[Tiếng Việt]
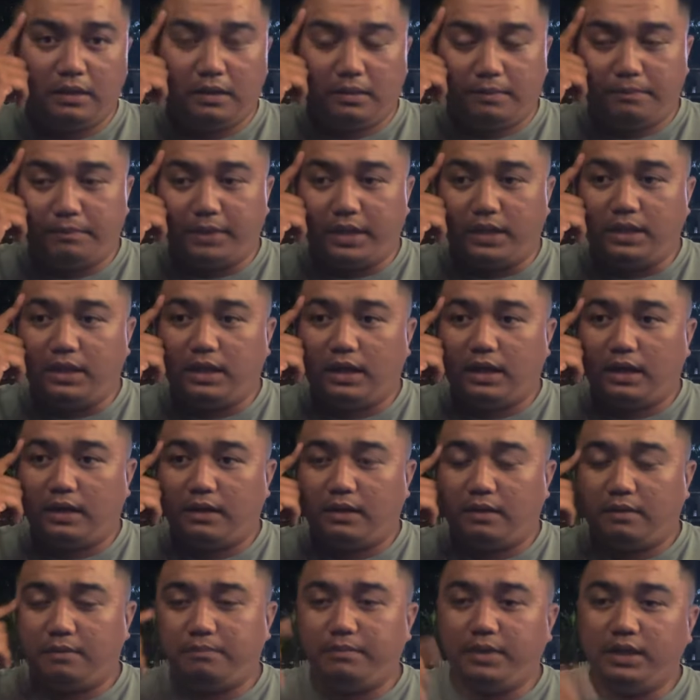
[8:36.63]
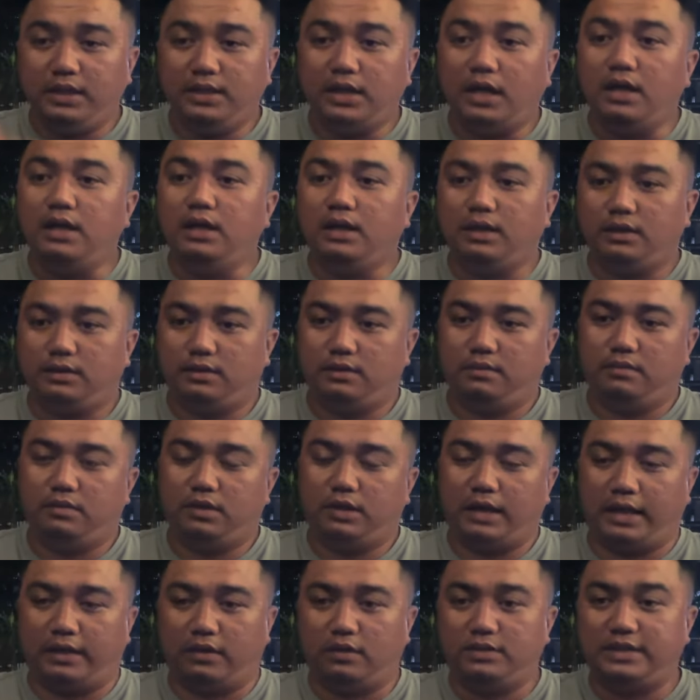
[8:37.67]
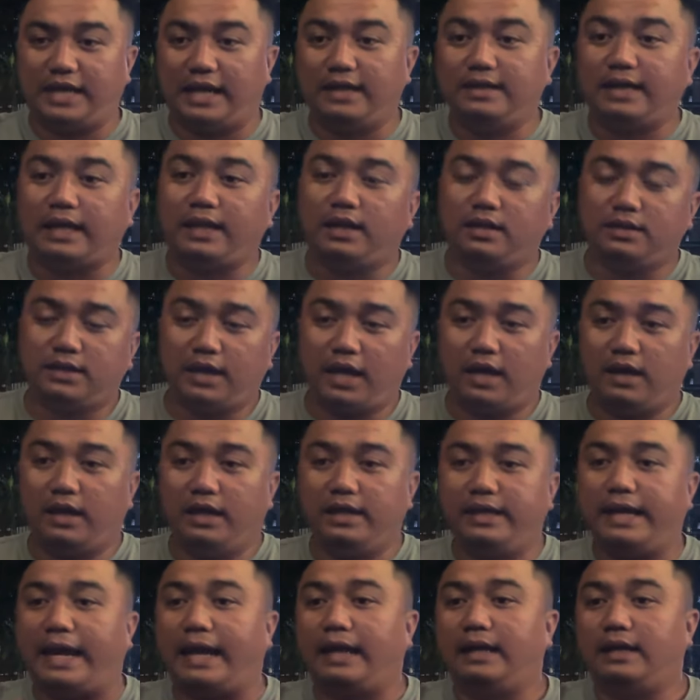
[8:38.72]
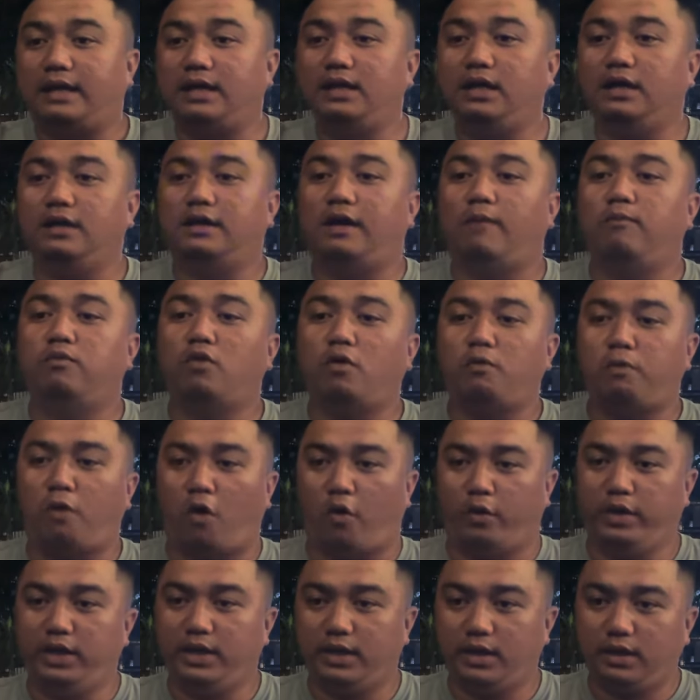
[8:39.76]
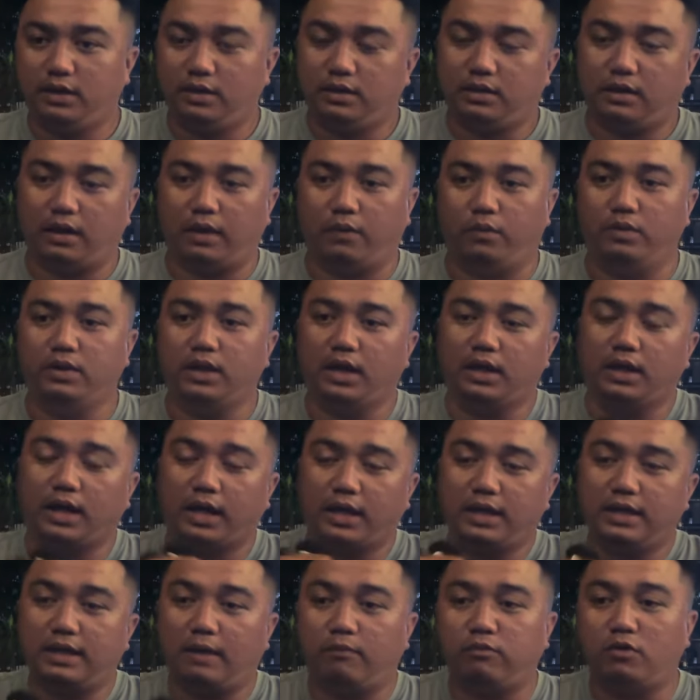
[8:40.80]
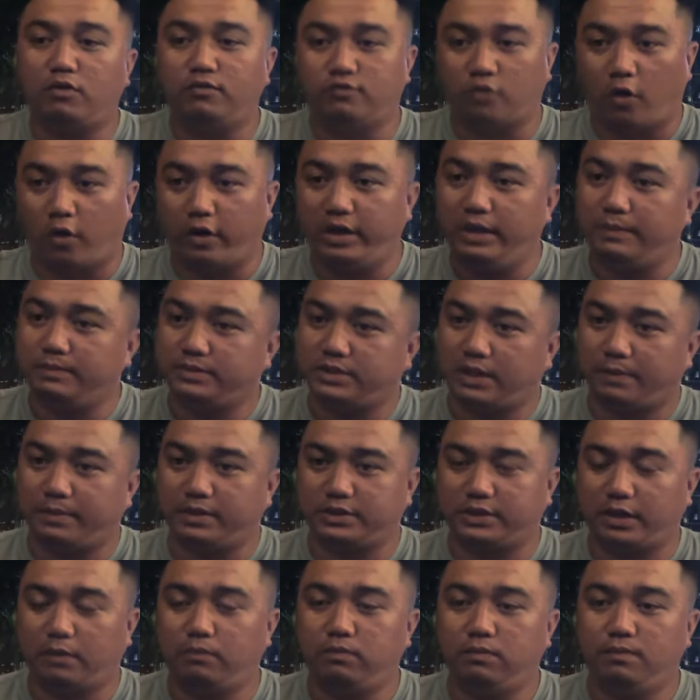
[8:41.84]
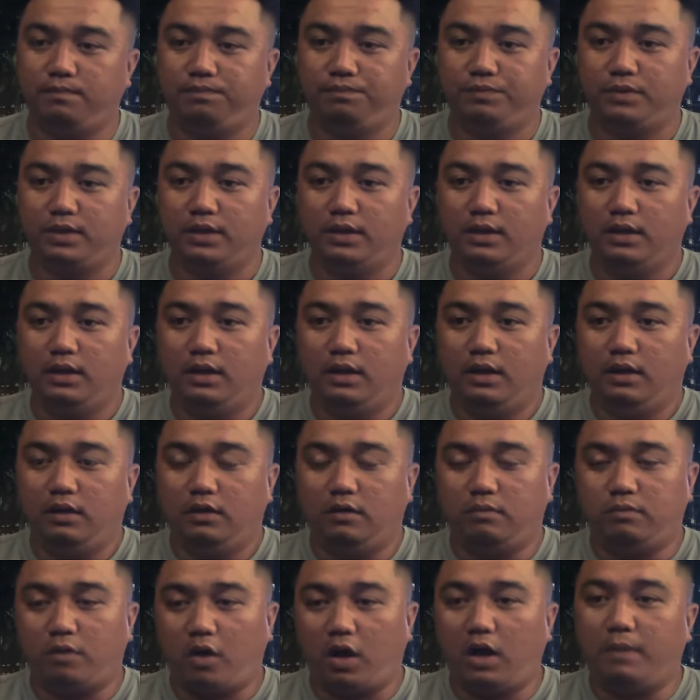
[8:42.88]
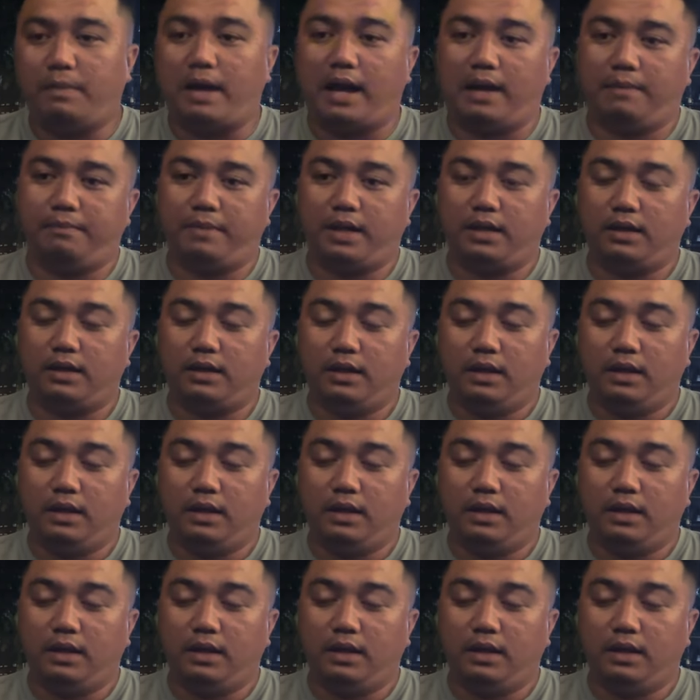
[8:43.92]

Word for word: bị uh, biến chứng á là nó trắng nhách hết trơn y gan là cái người không có phổi gì đó thì quý vị nghĩ không có phổi làm sao mà sống lúc đó là bà mắc